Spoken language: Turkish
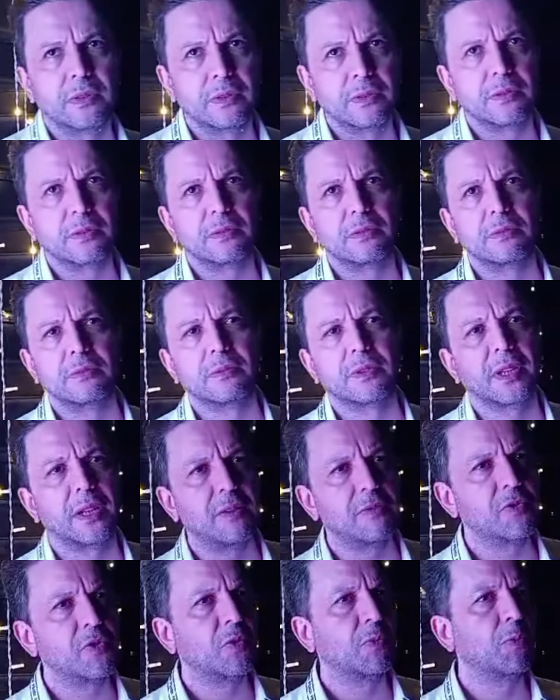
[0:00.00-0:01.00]
Ee,
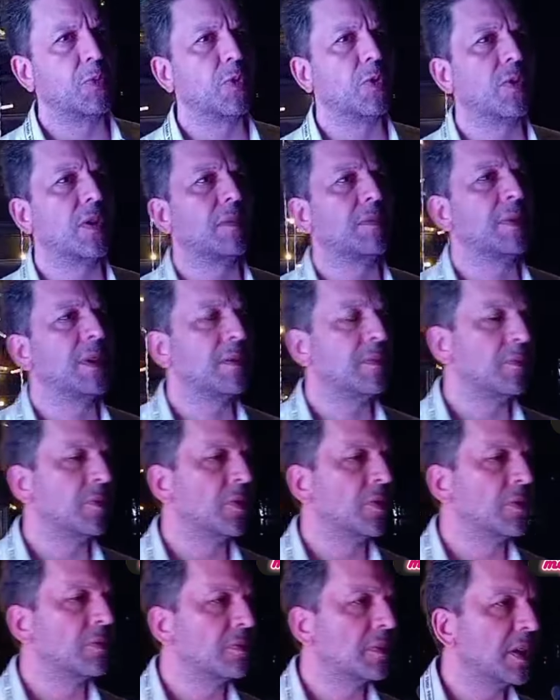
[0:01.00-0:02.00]
televizyon programı
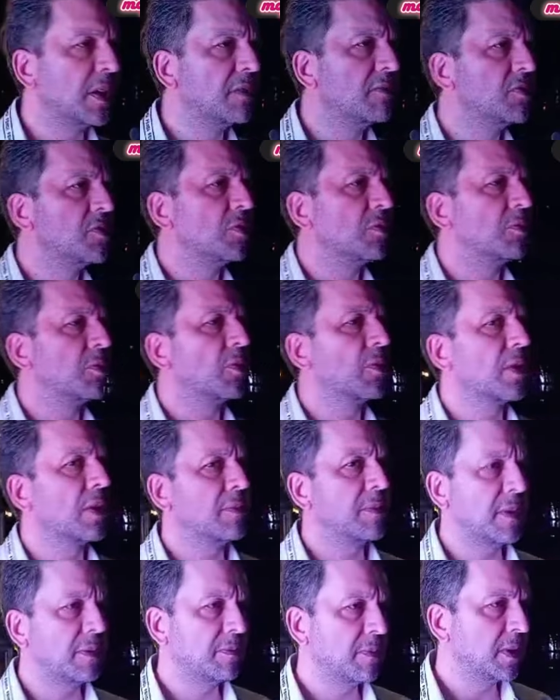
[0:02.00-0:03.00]
yapmıyorum. Televizyon
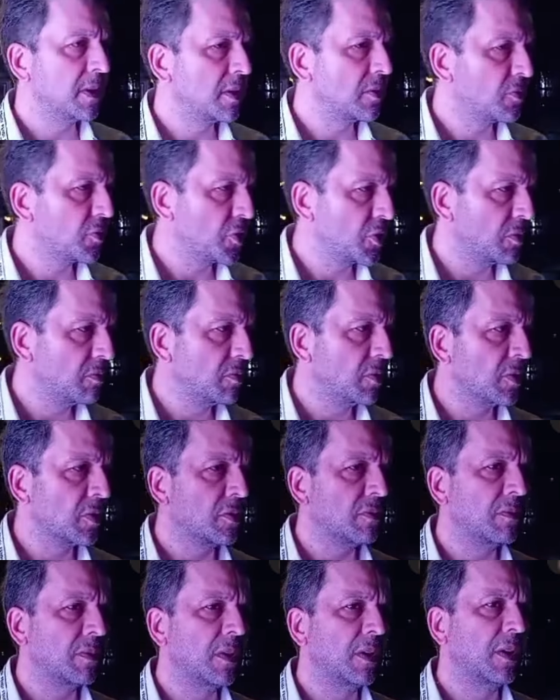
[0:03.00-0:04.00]
programı yapmayı da
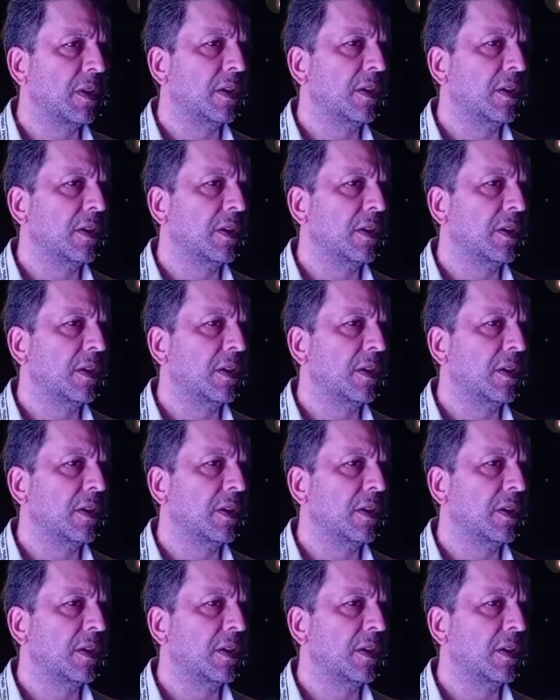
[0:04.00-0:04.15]
düşünmüyorum.